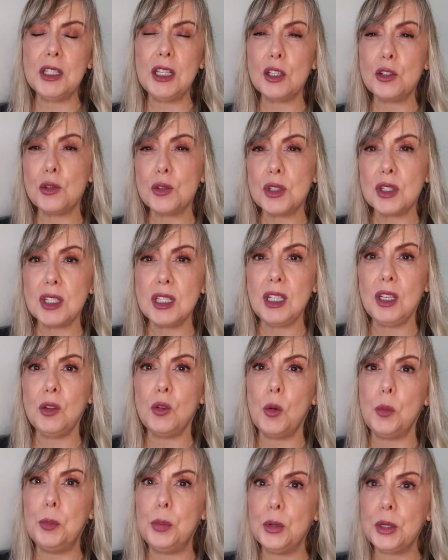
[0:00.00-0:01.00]
deixo
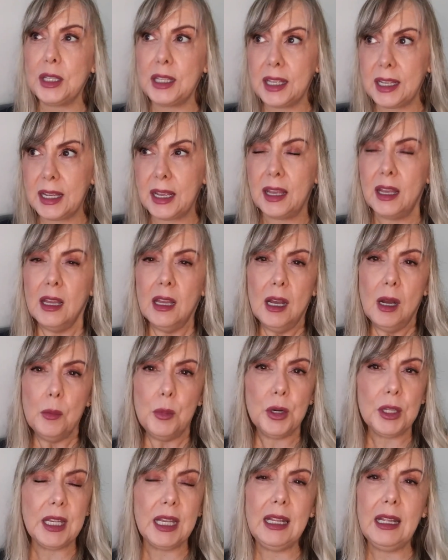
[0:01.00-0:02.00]
cinco. Por quê?
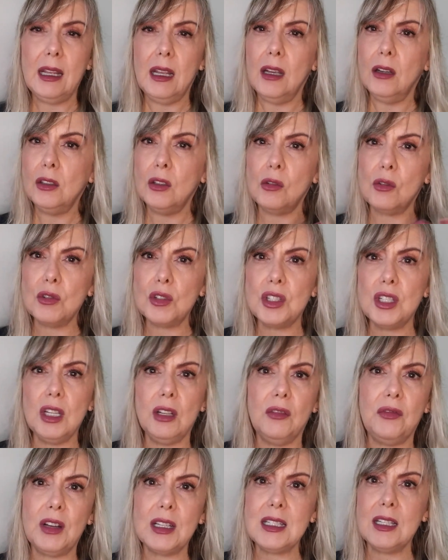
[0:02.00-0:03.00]
Porque eu não
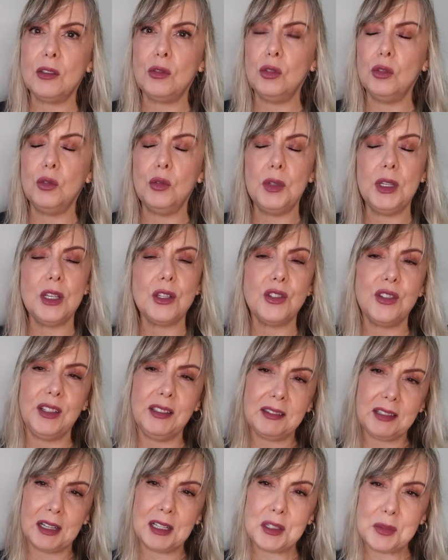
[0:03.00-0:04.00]
consigo fazer tudo isso
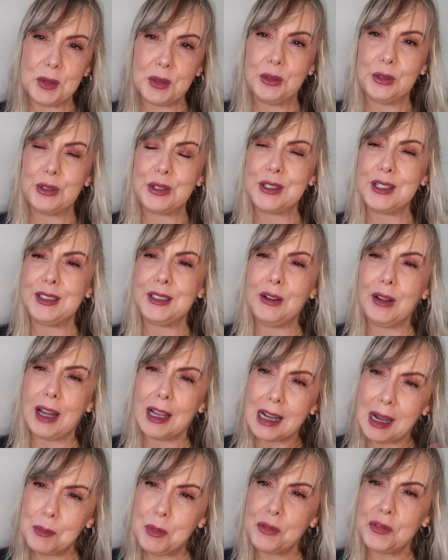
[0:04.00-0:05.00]
em três minutos. Então ela
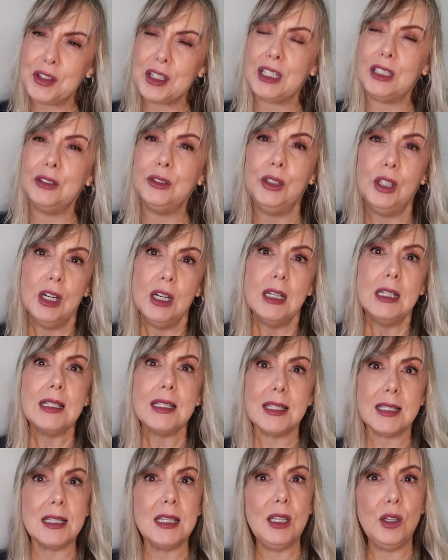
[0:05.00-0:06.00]
acabou ficando
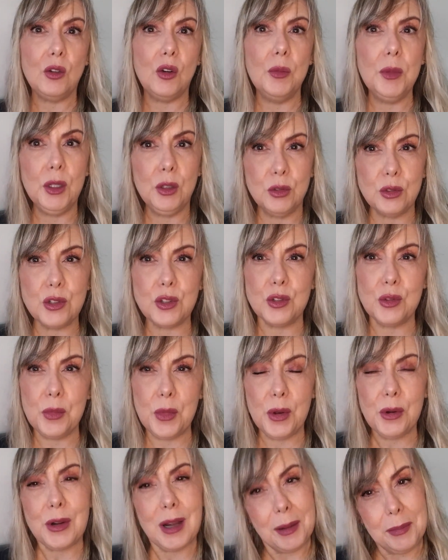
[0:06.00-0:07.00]
cinco minutos no
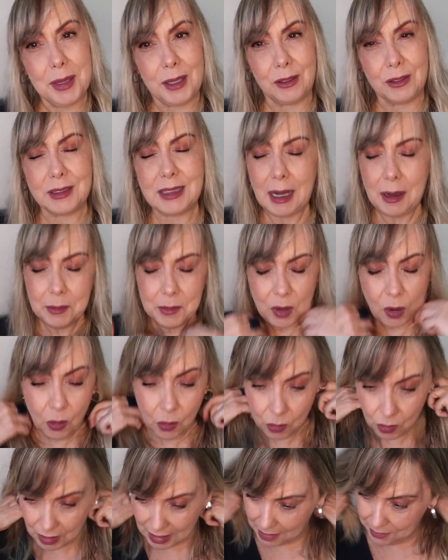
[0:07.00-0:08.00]
meu cabelo, tá?
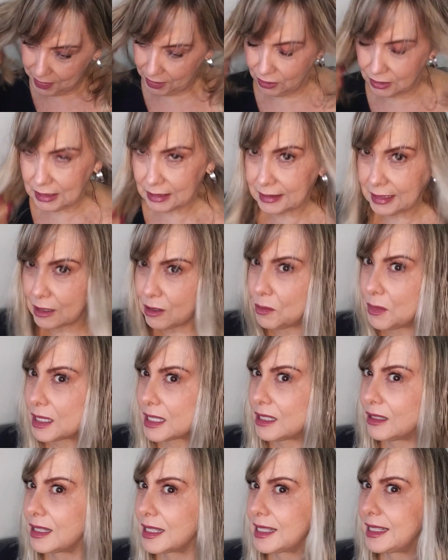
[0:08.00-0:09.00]
Bom, o cabelo tá até
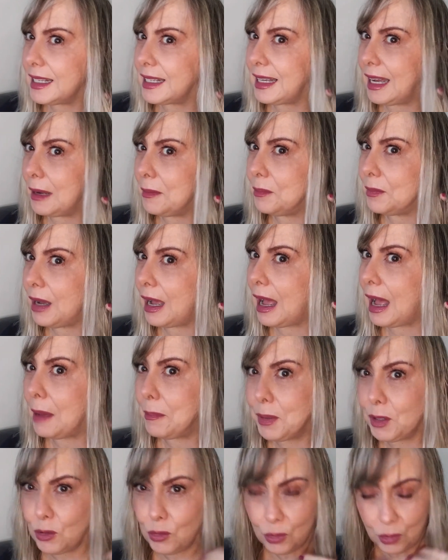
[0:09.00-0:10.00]
começando a secar
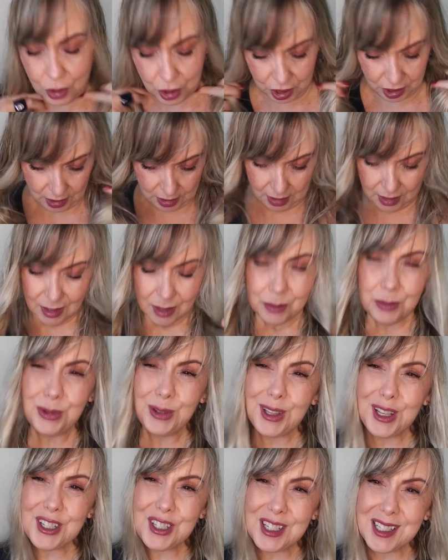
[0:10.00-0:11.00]
rápido hoje,
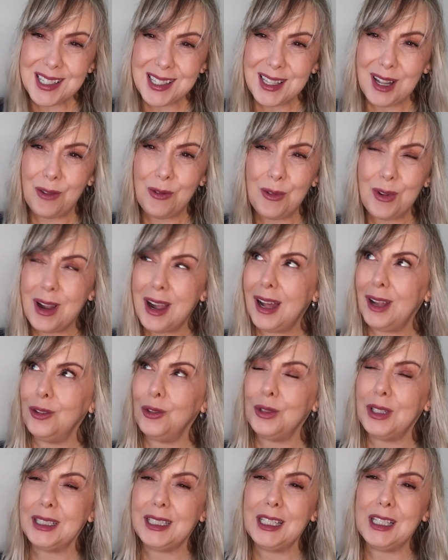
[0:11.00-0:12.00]
porque já está um
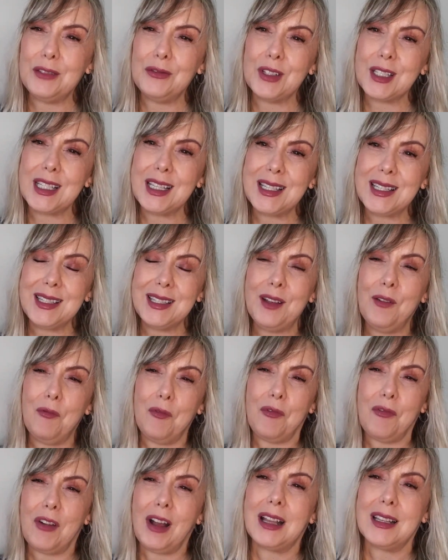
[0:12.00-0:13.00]
calor aqui que vocês não
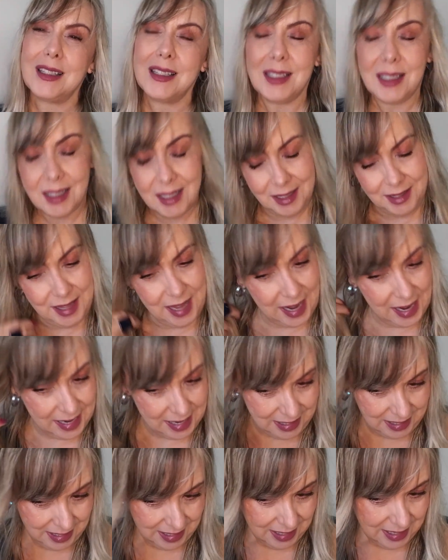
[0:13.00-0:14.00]
fazem
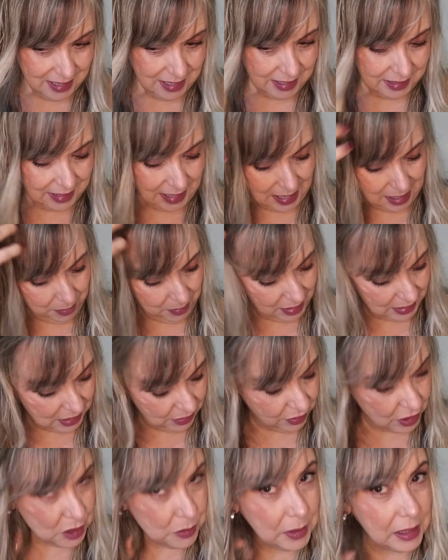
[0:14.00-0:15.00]
ideia, tá? Mas
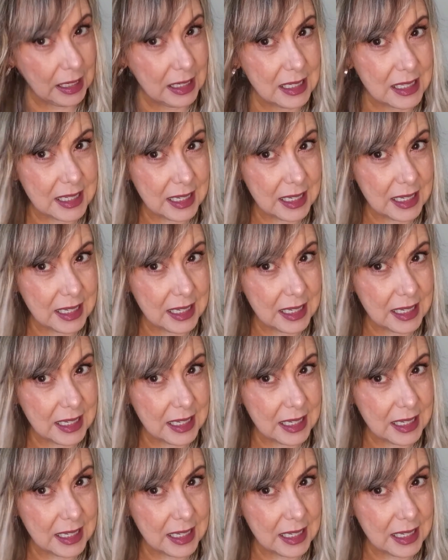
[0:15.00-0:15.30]
eu vou esperar ele